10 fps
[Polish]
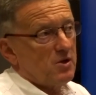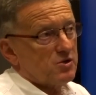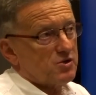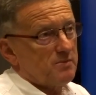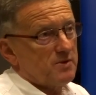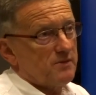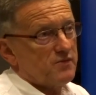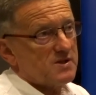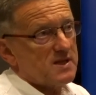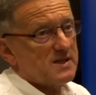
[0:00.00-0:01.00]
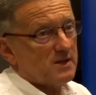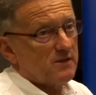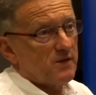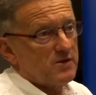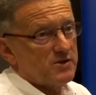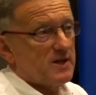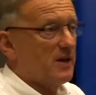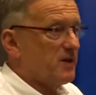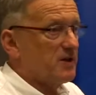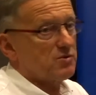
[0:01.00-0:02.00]
żeby wszystkich zadowolić
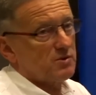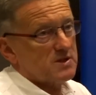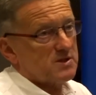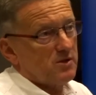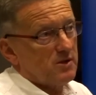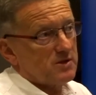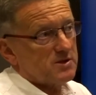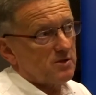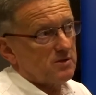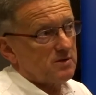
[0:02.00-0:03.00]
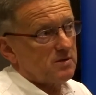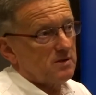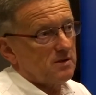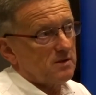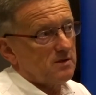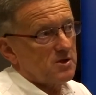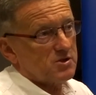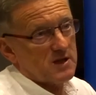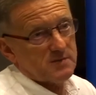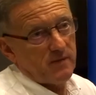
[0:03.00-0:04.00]
jednej i drugiej strony, stąd y,
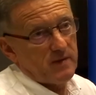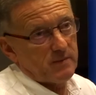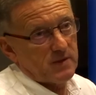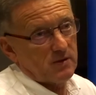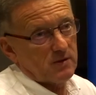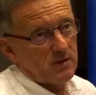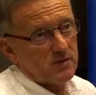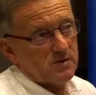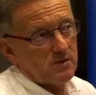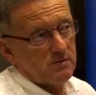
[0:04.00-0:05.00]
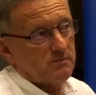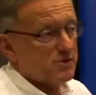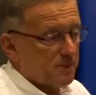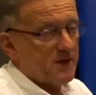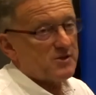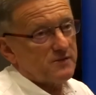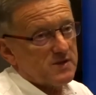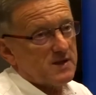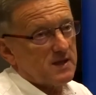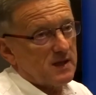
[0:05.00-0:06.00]
jeszcze raz powiem tylko Przepraszam
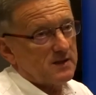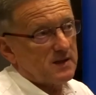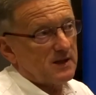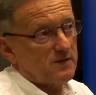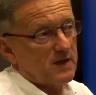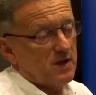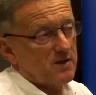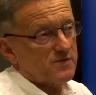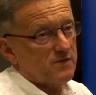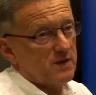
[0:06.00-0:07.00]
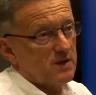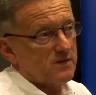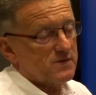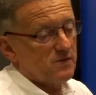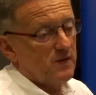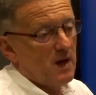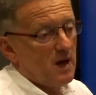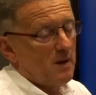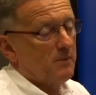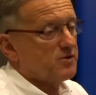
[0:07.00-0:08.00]
wszystkich kandydatów na kierowców i kierowców.
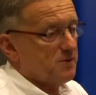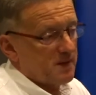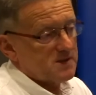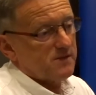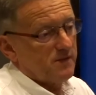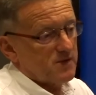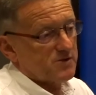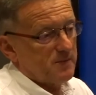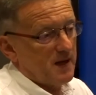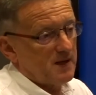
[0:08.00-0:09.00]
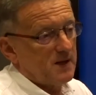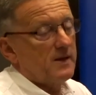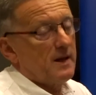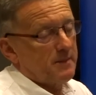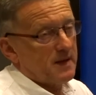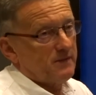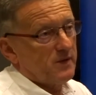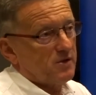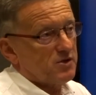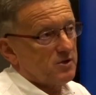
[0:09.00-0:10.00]
Bądźcie Państwo wyrozumiali,
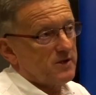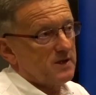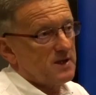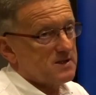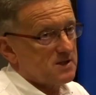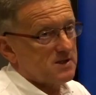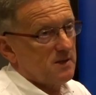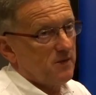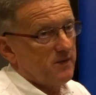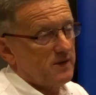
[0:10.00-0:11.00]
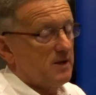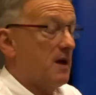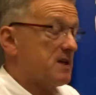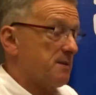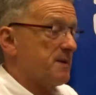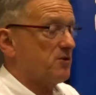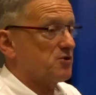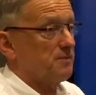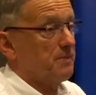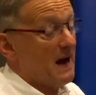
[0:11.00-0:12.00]
naprawdę ośrodek nie jest nic temu winien.
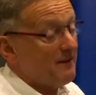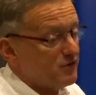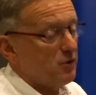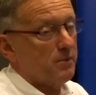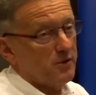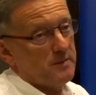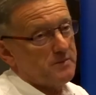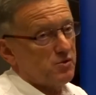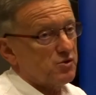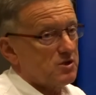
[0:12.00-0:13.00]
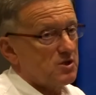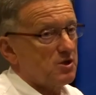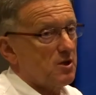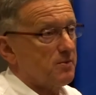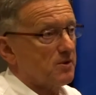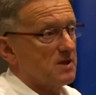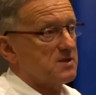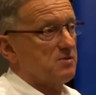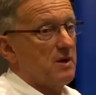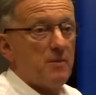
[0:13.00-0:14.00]
Egzaminatorzy prawdopodobnie przyłączyli się do
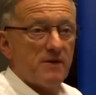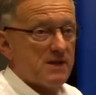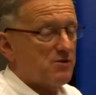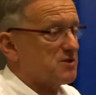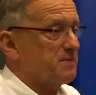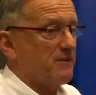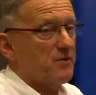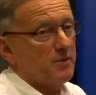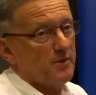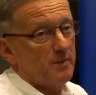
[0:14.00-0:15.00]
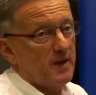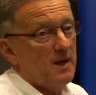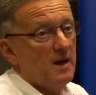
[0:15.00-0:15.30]
protestu. Ja mówię cały czas prawdopodobnie,